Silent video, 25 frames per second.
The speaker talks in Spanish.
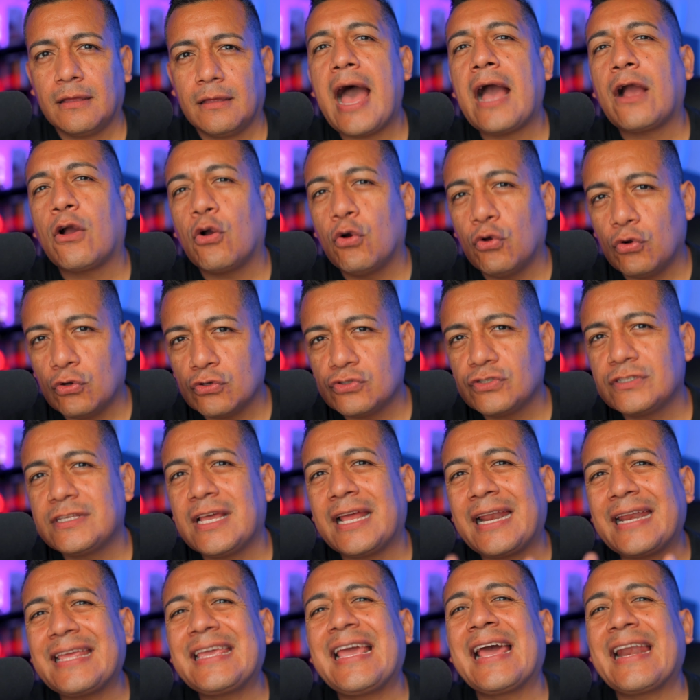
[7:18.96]
a
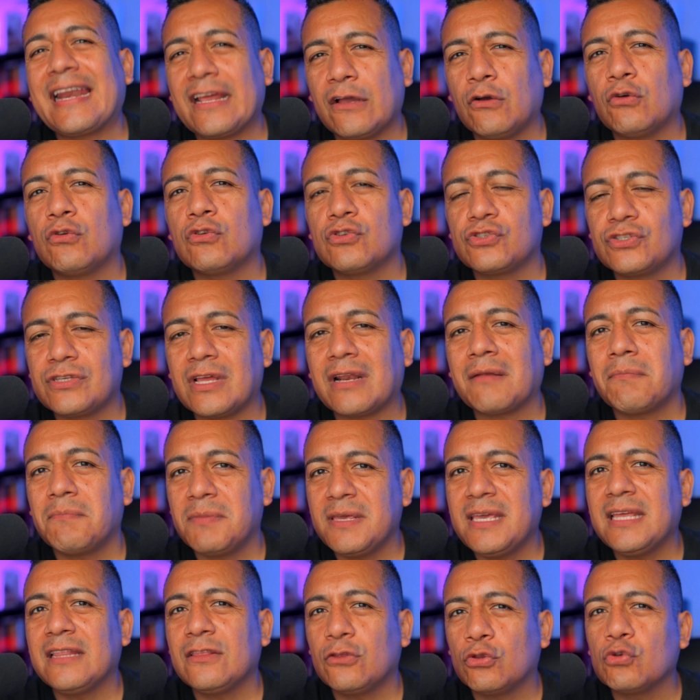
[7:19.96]
conocer y a reconocer
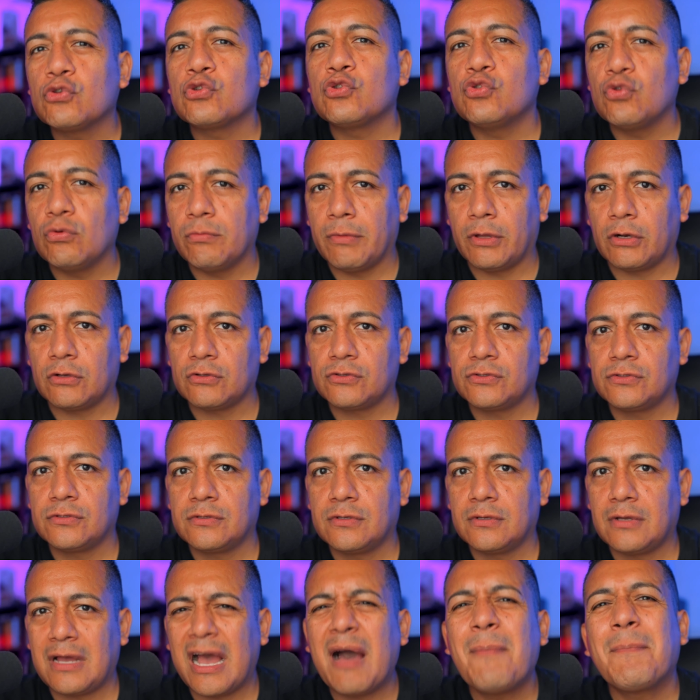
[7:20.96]
bien tus números.
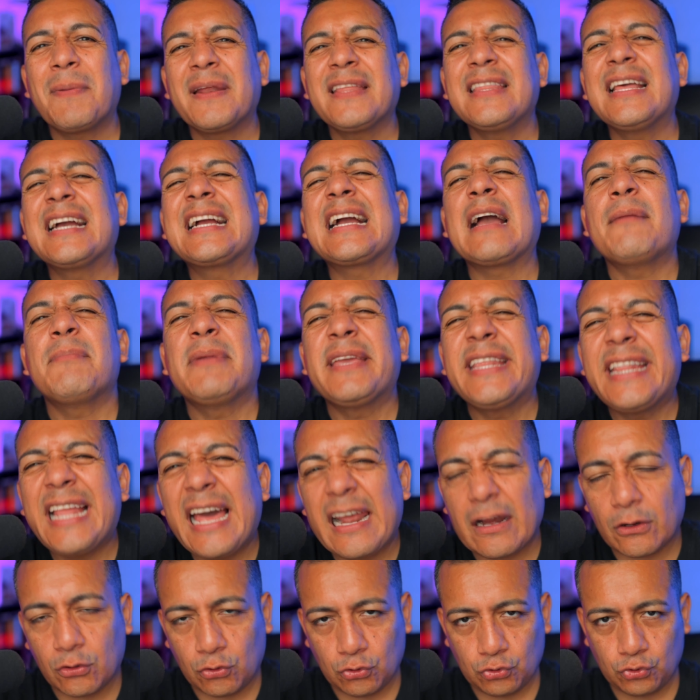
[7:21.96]
Aprende a
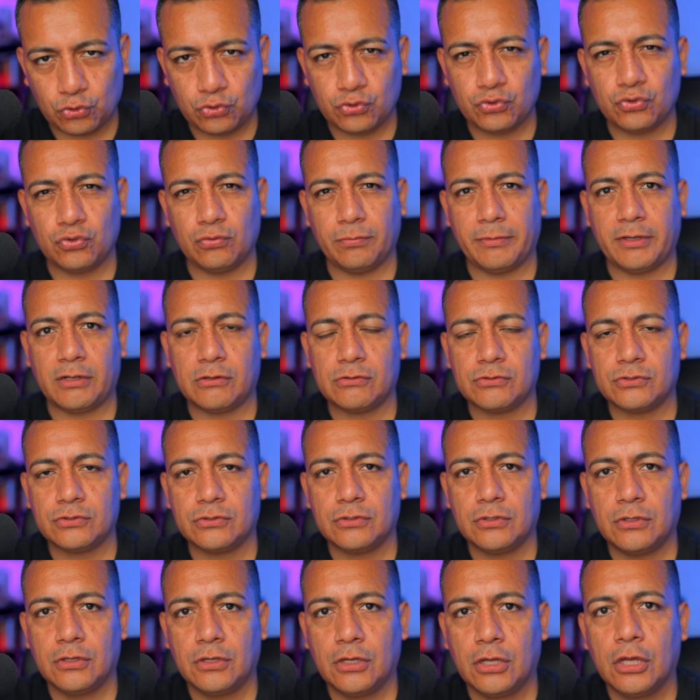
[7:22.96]
caminar con tus números.
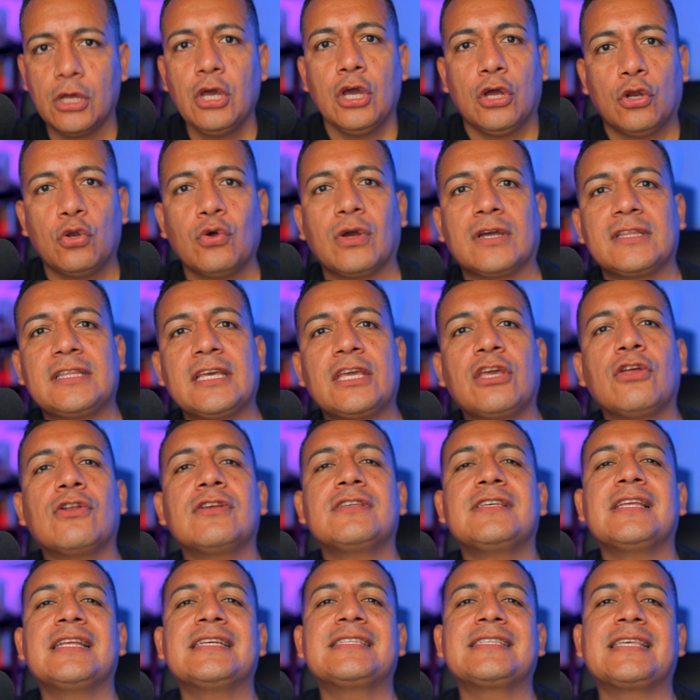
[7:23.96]
Lo que te quiero
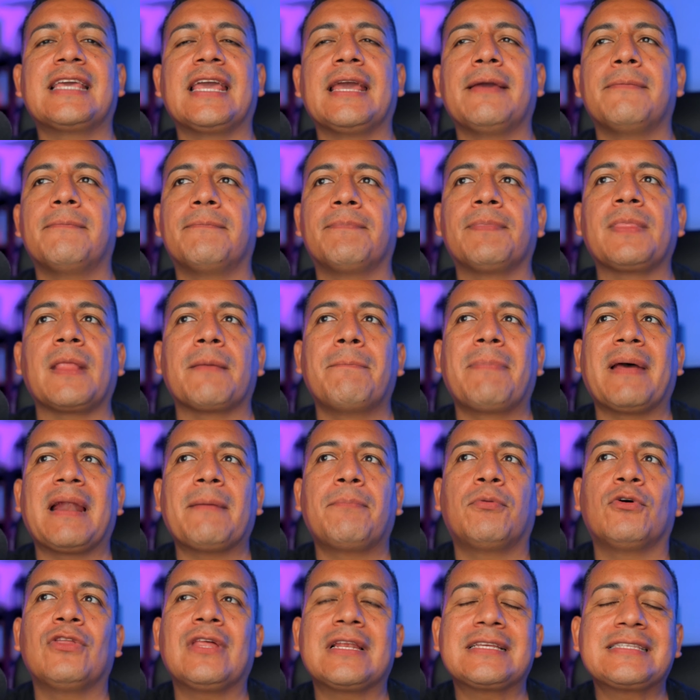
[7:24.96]
decir es que para
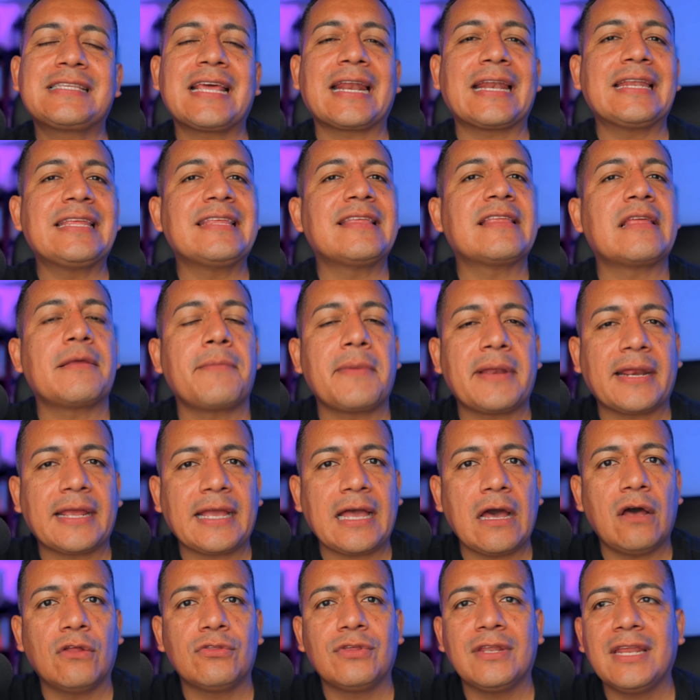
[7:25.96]
poder ser líder de
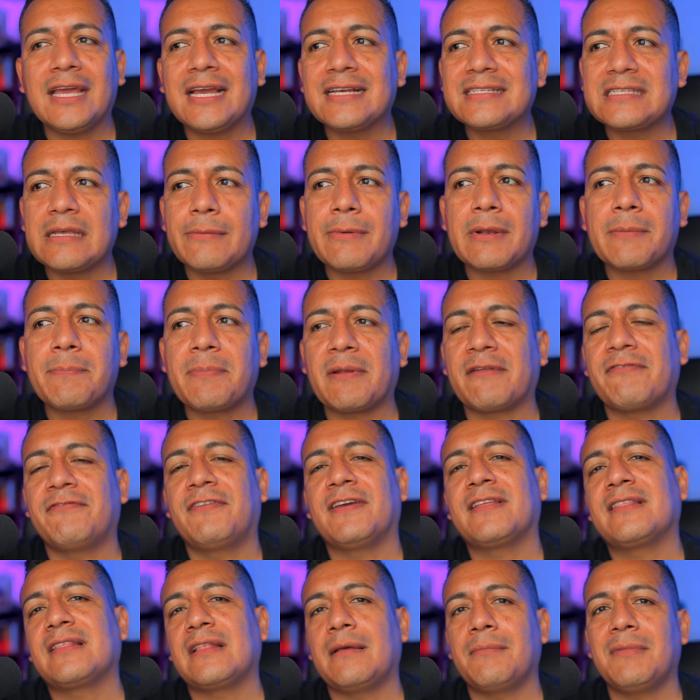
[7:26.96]
mercado tienes que saber
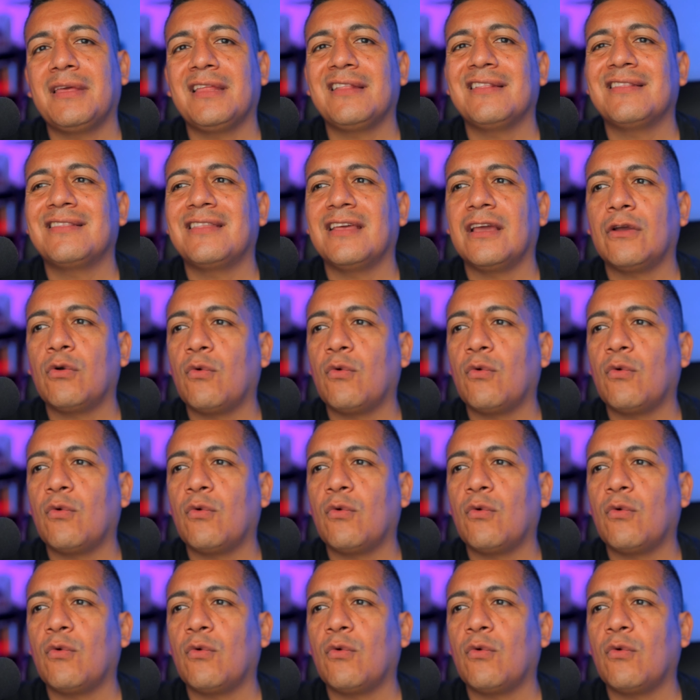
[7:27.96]
perfectamente